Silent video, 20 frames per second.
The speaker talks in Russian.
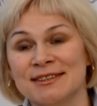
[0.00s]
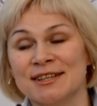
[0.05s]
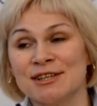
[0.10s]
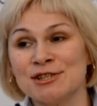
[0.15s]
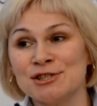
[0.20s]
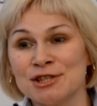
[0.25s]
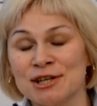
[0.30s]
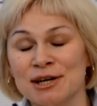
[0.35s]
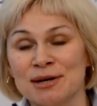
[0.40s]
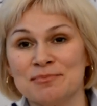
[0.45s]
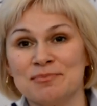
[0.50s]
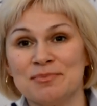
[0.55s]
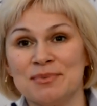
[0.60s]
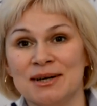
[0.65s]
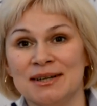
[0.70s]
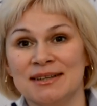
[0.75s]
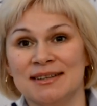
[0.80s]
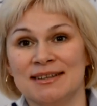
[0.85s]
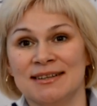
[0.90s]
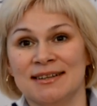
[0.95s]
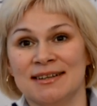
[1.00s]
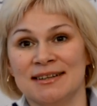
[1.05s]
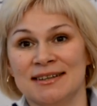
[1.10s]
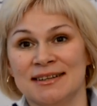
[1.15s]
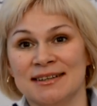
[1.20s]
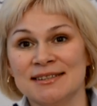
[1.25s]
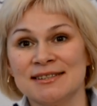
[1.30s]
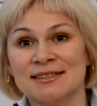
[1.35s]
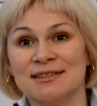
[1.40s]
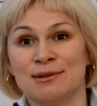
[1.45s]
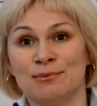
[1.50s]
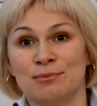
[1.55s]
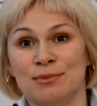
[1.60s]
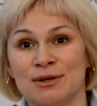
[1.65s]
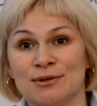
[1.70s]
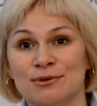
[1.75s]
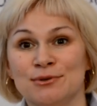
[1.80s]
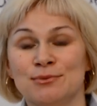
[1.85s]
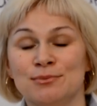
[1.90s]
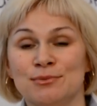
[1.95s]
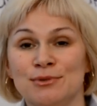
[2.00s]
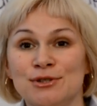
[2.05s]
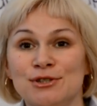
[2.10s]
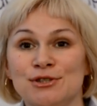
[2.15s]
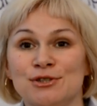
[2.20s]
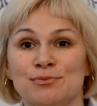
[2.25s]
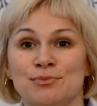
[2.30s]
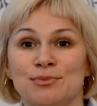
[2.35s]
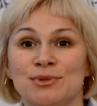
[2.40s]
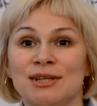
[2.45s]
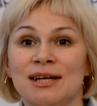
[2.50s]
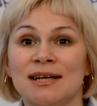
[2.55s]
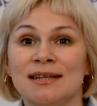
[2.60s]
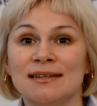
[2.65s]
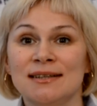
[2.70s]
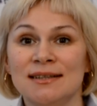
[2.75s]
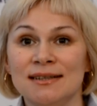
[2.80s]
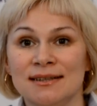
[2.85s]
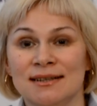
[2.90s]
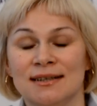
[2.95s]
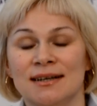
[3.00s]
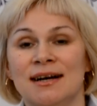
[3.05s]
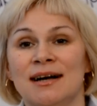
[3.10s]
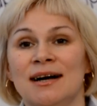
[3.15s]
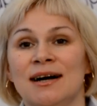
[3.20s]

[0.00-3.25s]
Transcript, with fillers: Наша компания как раз наоборот, мы ищем молодых,